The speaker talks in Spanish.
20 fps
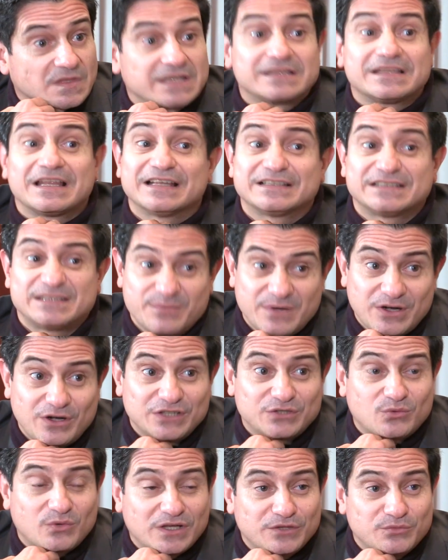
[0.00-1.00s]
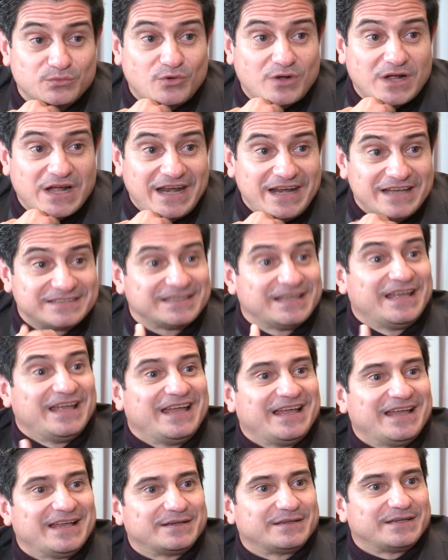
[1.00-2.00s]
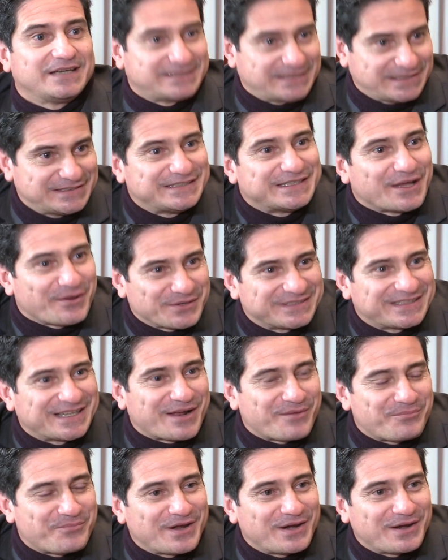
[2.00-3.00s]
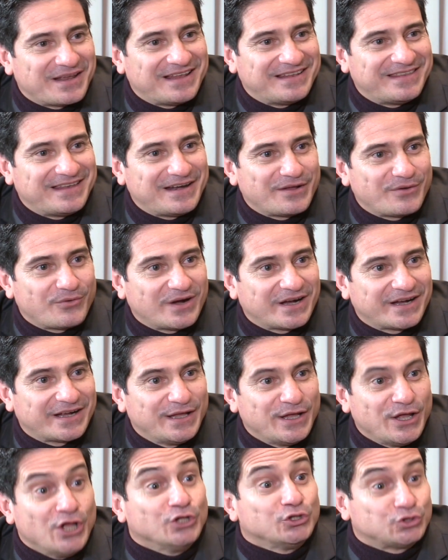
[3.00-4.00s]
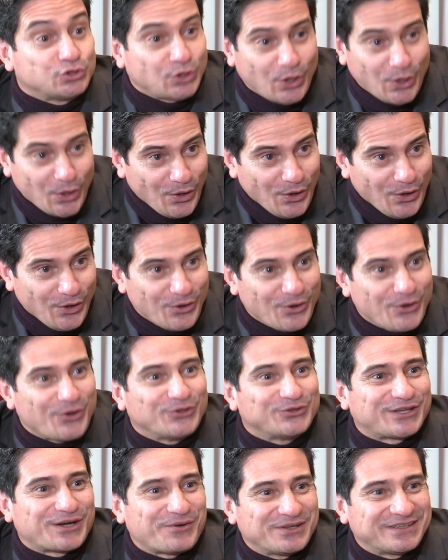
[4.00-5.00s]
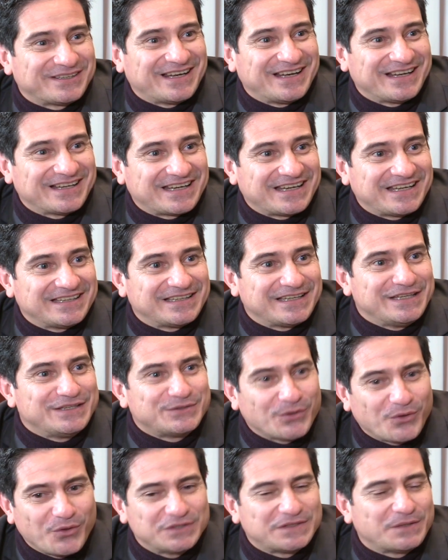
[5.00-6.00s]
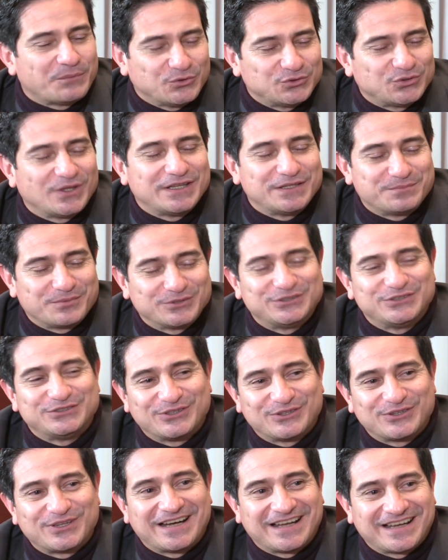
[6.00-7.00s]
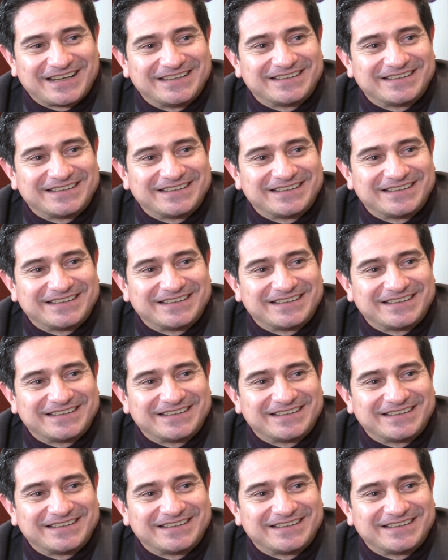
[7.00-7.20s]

y te lastimaron las cuerdas bucales necesitabas terapia eh, de lenguaje. Todo lo encontrabas en el Crid y todo se puso a disposición de la